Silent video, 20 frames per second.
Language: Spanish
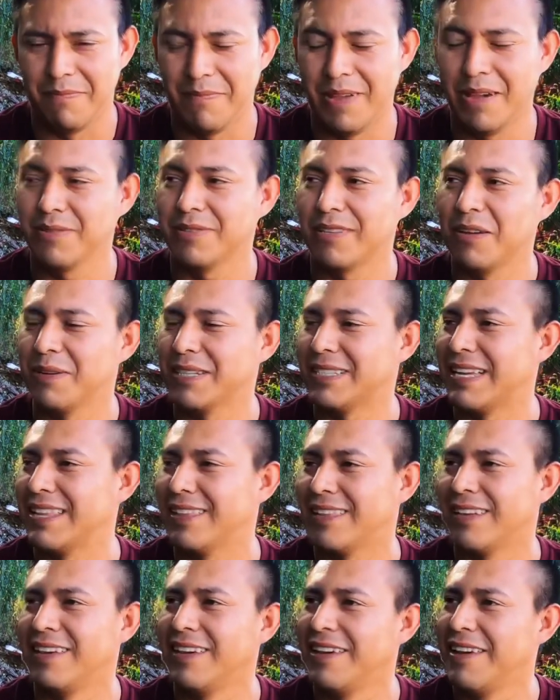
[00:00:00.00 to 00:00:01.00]
me ha gustado
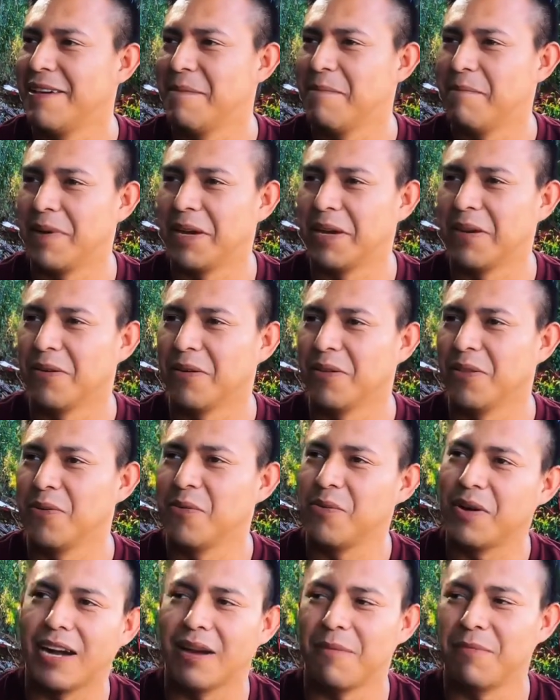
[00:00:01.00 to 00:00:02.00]
bastante, pero
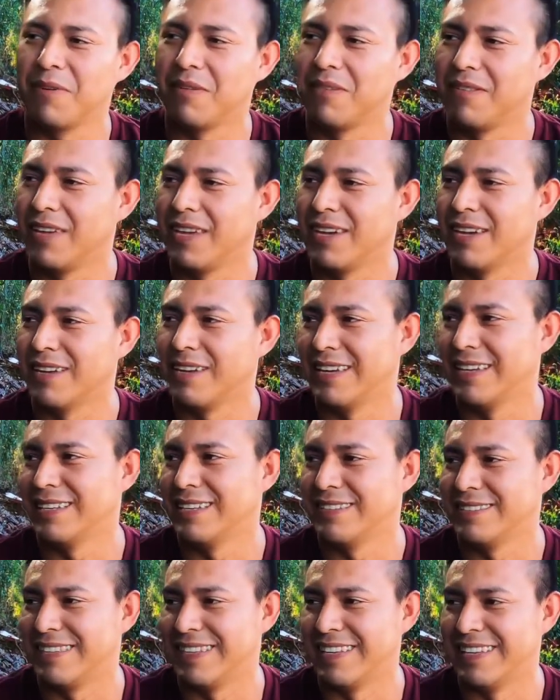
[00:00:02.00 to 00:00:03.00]
nunca me había
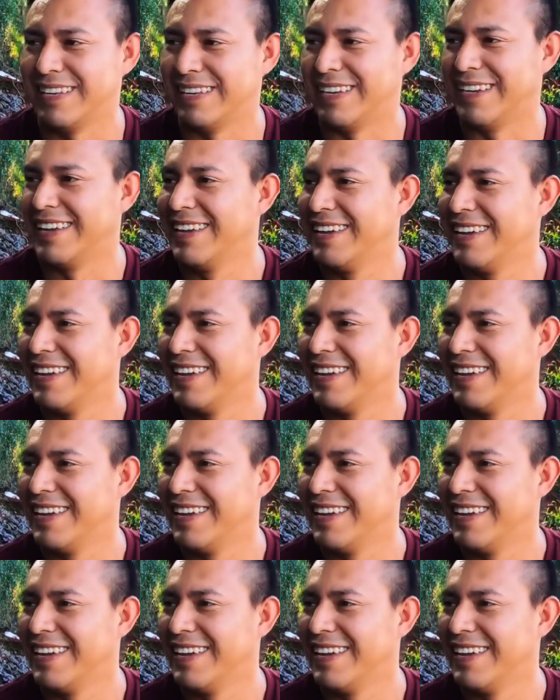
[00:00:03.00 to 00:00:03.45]
este,